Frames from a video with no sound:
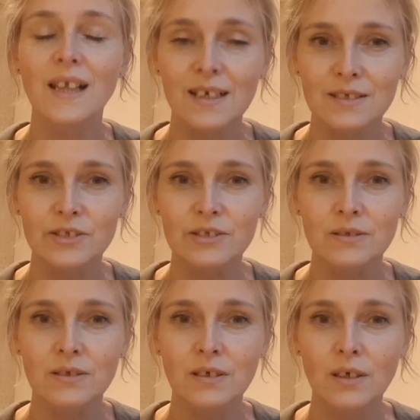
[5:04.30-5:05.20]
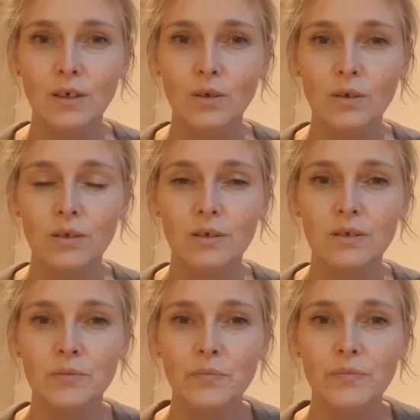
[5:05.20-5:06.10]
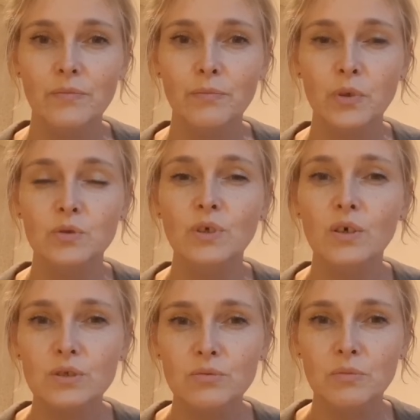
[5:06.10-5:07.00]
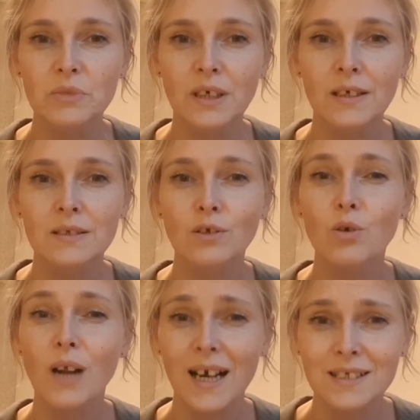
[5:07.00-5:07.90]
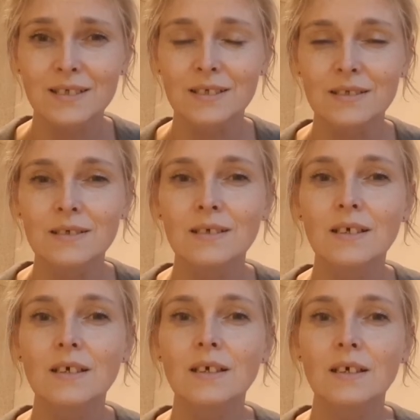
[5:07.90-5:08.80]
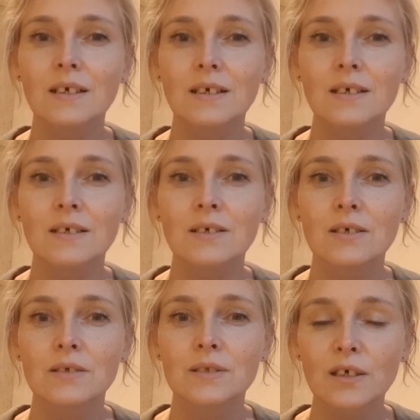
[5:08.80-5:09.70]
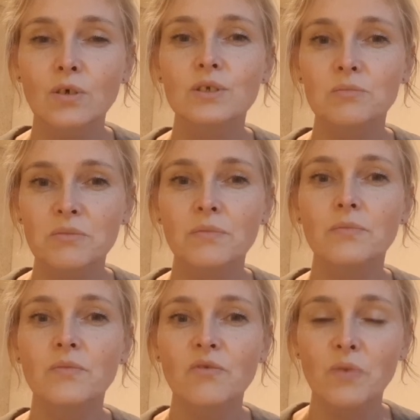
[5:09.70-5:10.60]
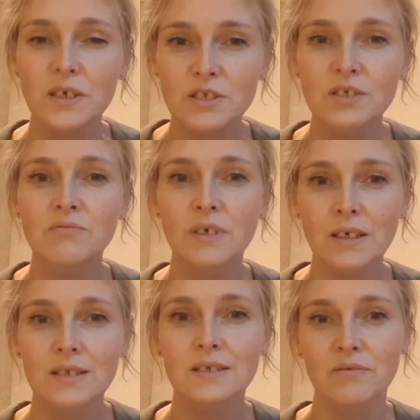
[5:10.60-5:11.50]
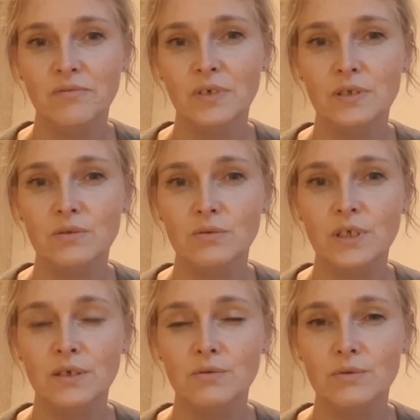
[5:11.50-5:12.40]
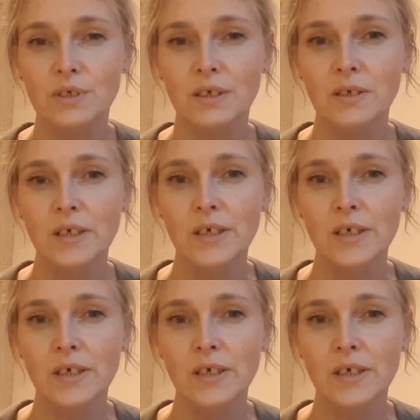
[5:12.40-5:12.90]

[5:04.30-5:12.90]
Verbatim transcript: lęki, podniosły mnie do rangi tego, kim właściwie jestem w Chrystusie Jezusie.